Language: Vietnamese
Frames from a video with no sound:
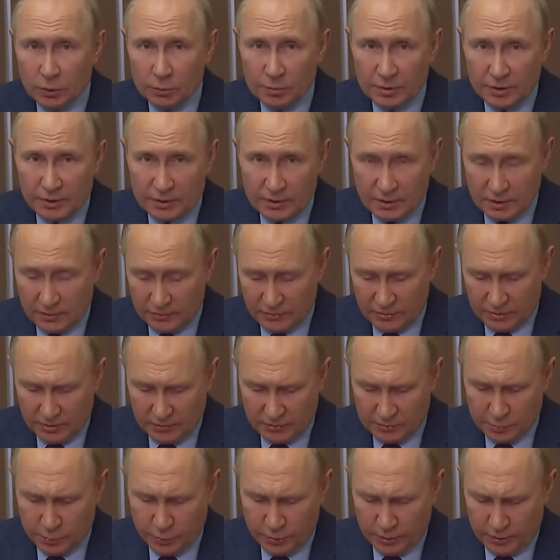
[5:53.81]
cấm người Nga
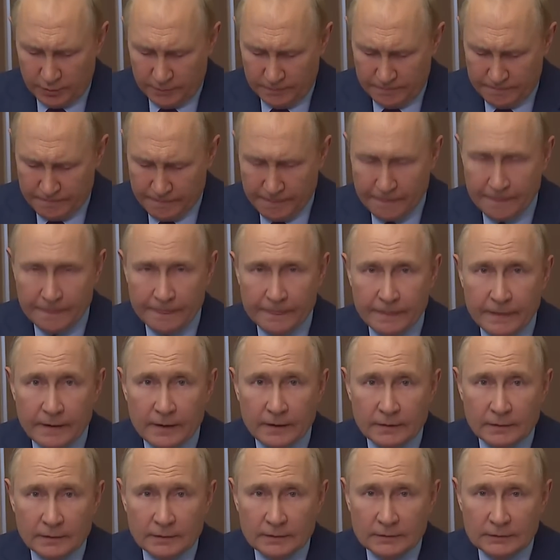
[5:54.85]
đầu hàng.
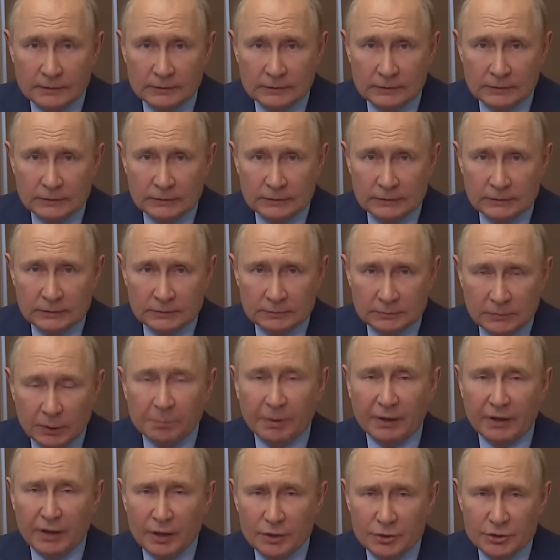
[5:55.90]
Vào tháng 9
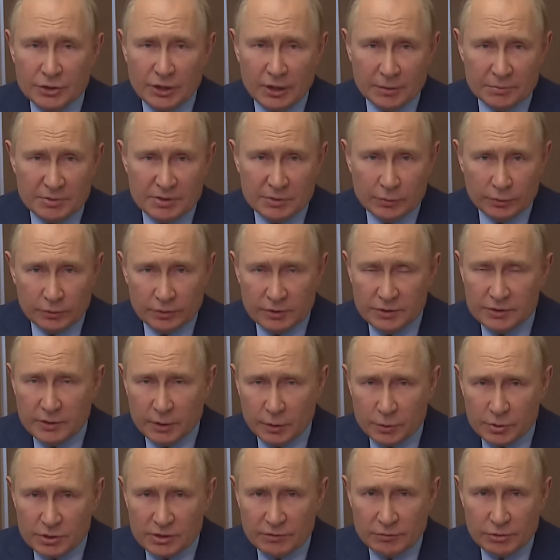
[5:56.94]
năm ngoái, Nga đã thông
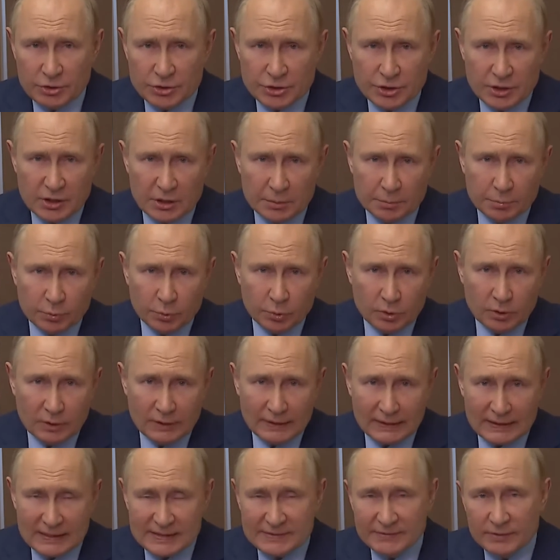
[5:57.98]
qua luật cấm đầu
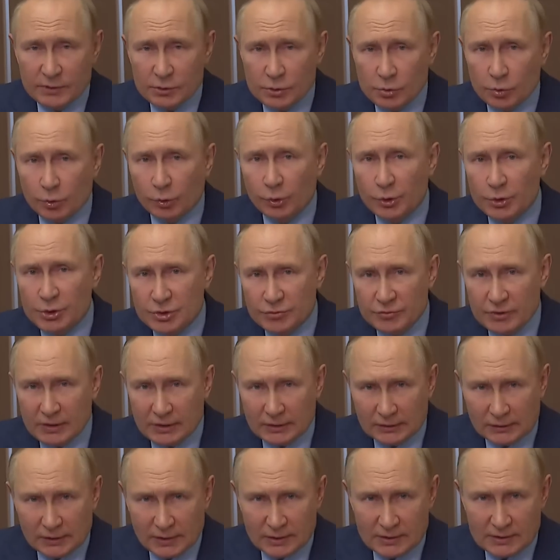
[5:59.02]
hàng tự nguyện.
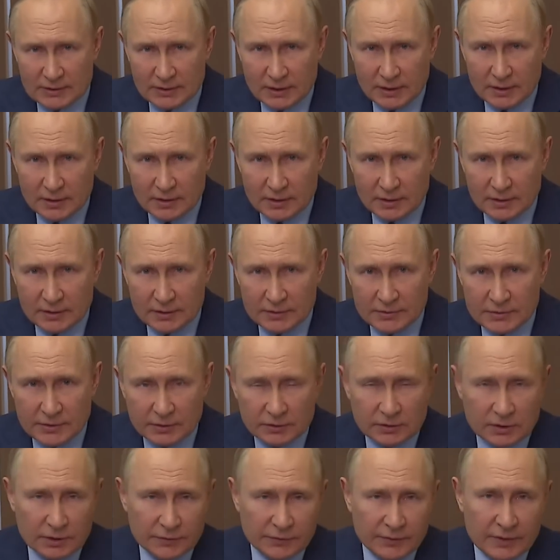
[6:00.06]
Vì tội này, quân
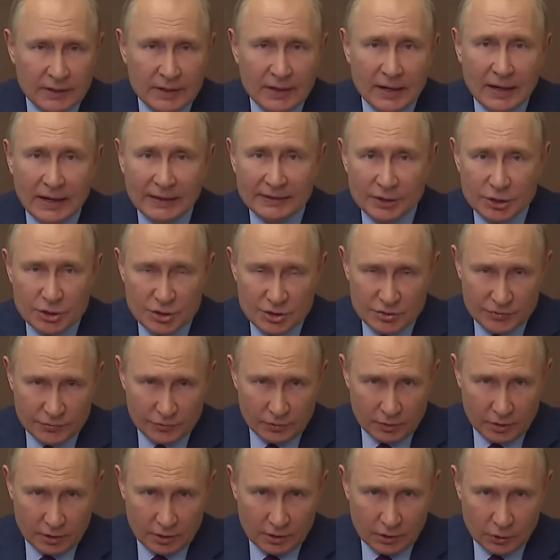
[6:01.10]
nhân Nga đã phải đối
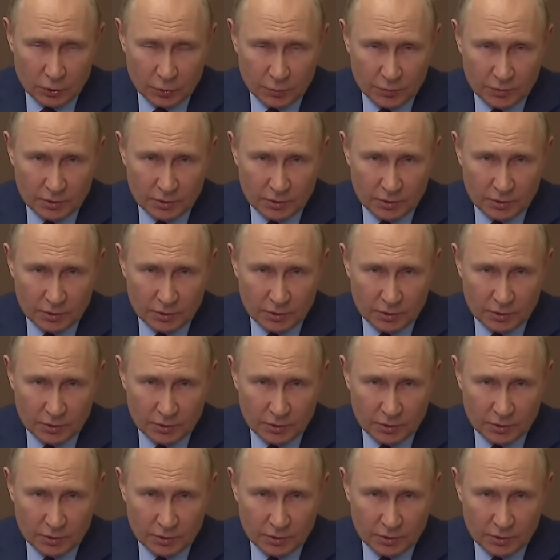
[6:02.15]
mặt với án